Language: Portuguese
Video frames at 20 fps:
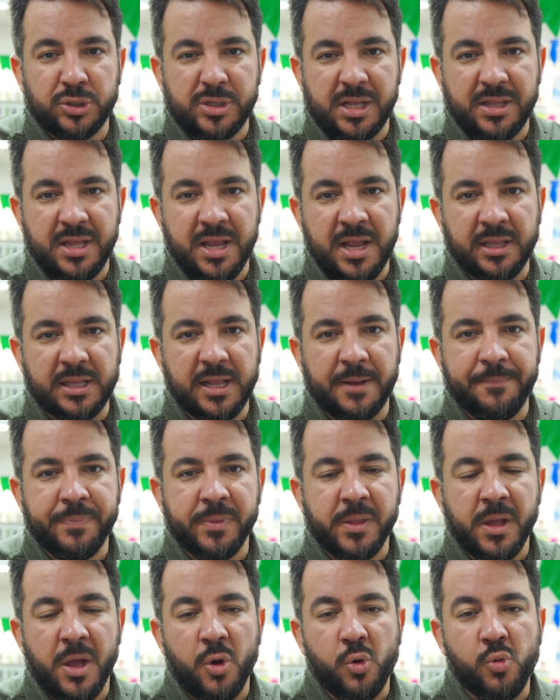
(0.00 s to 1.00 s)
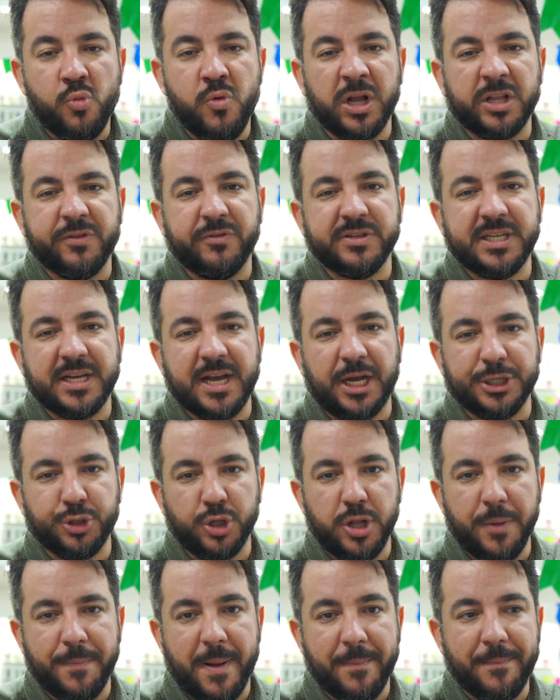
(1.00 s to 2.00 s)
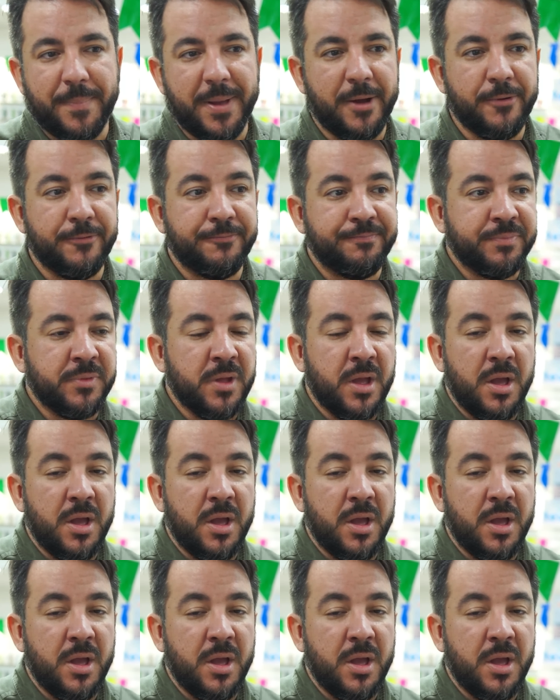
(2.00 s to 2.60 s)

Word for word: de tinta, quanto você gastou de papel,